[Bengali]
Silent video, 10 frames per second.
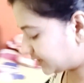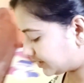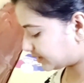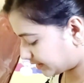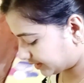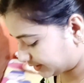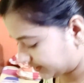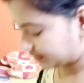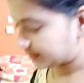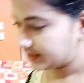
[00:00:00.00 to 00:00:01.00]
এটা রাখি
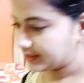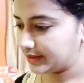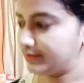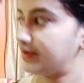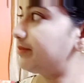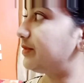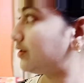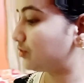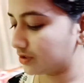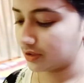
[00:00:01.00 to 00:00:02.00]
আর মেম কি
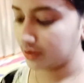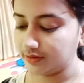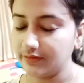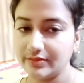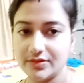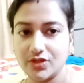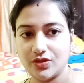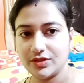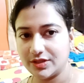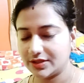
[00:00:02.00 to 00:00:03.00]
করছে
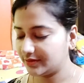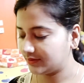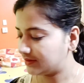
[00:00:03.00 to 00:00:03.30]
চলো নিচে